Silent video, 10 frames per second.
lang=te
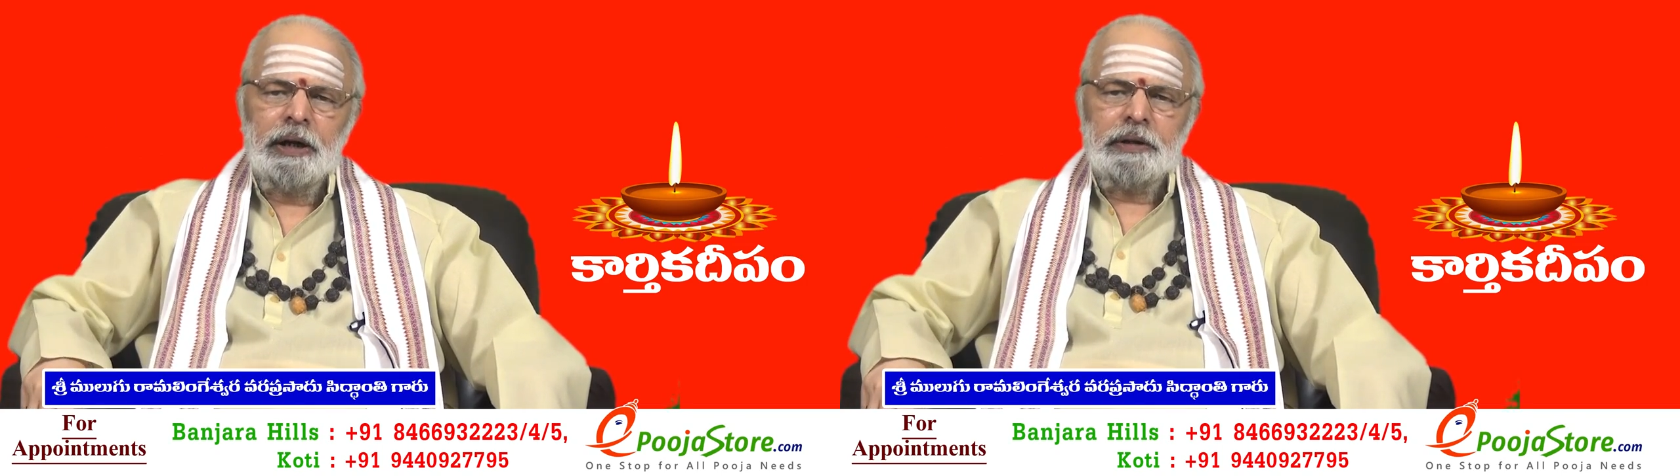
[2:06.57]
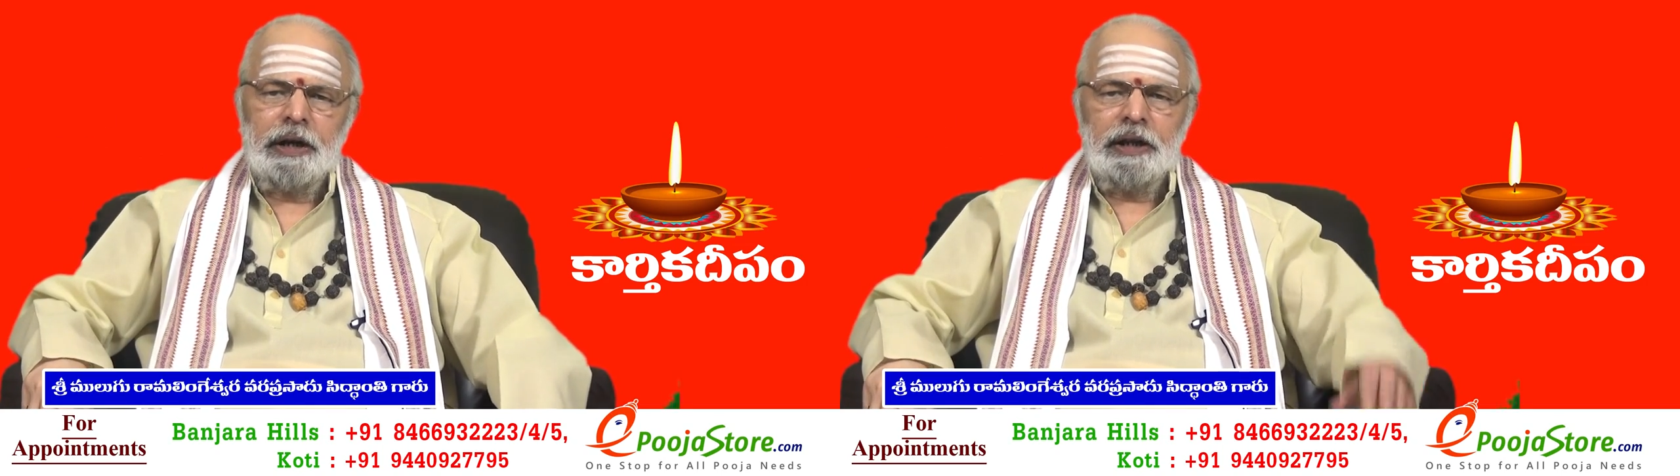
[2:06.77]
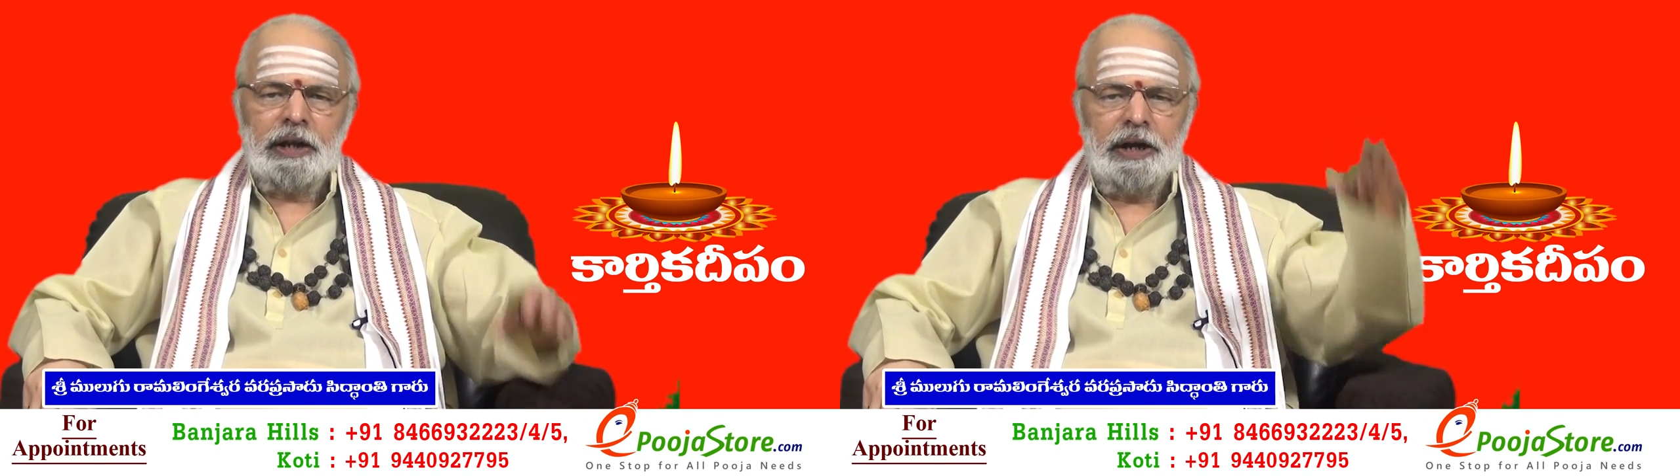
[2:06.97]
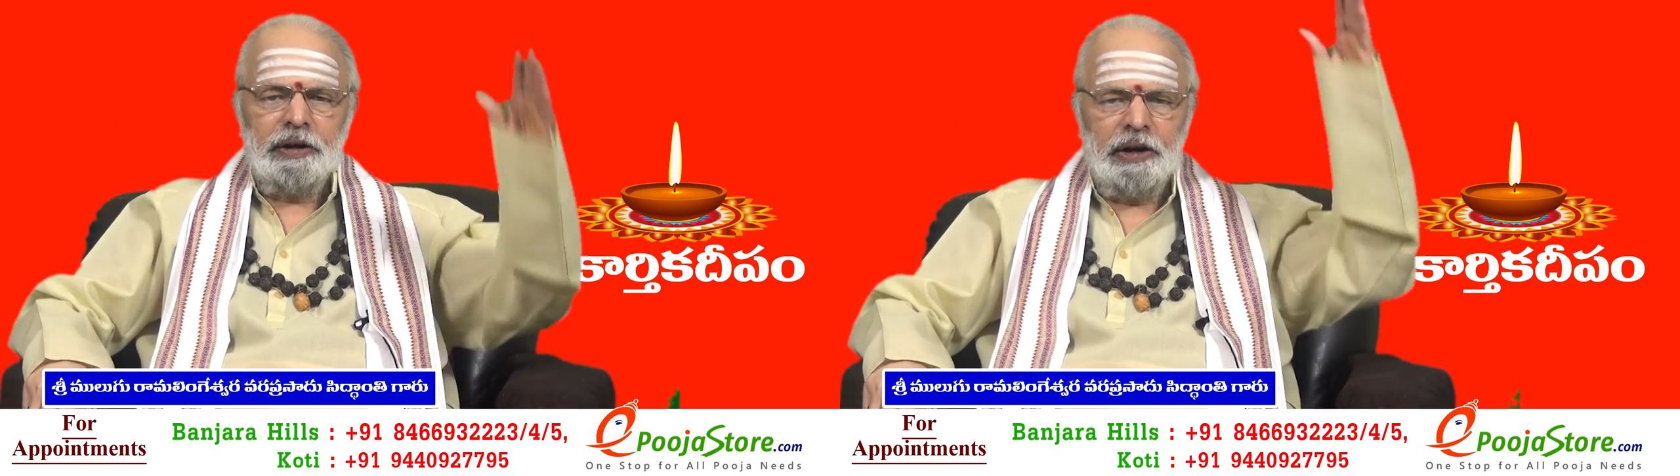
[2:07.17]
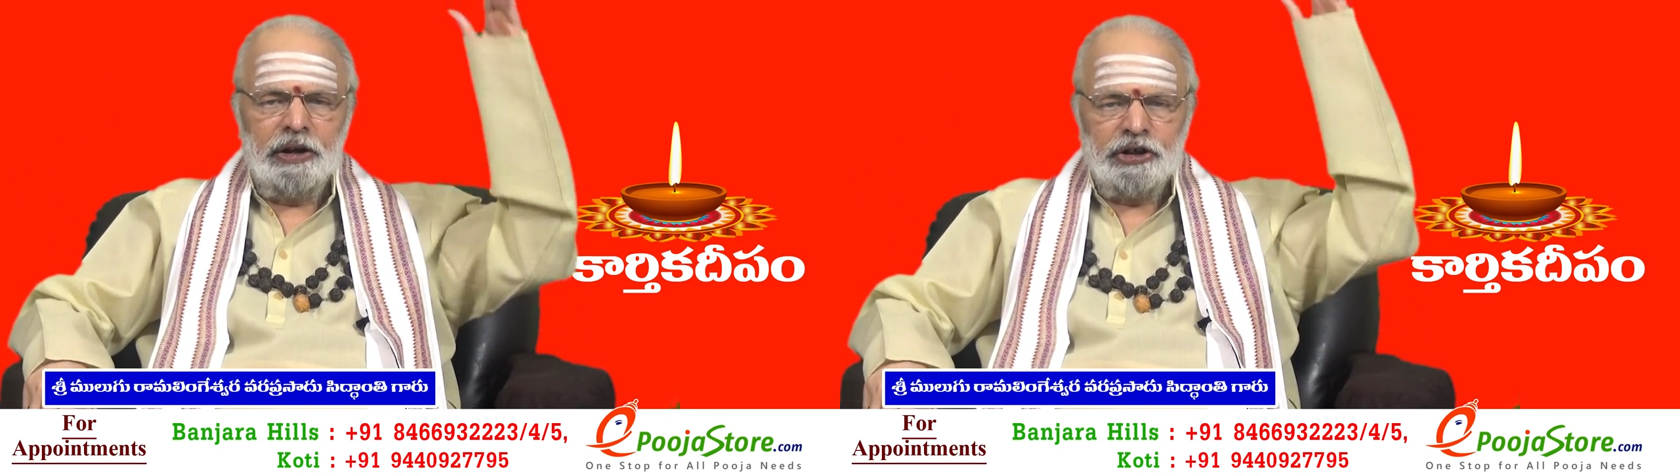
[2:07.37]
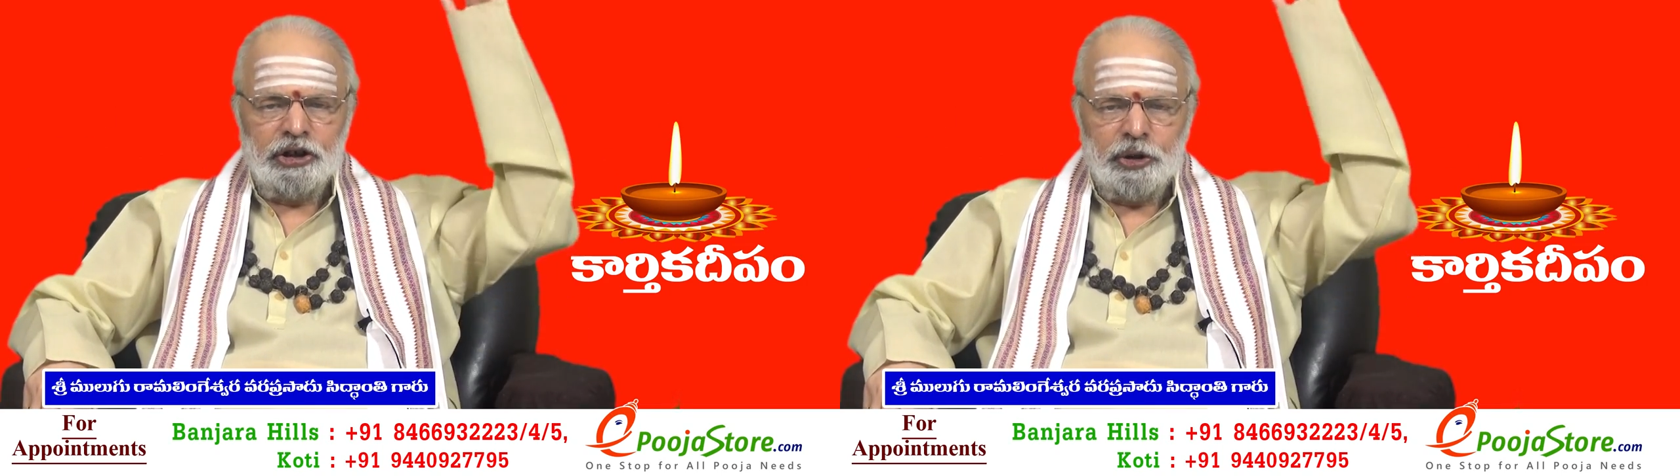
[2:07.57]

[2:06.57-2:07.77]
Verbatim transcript: త్రేతాయుగ నుంచి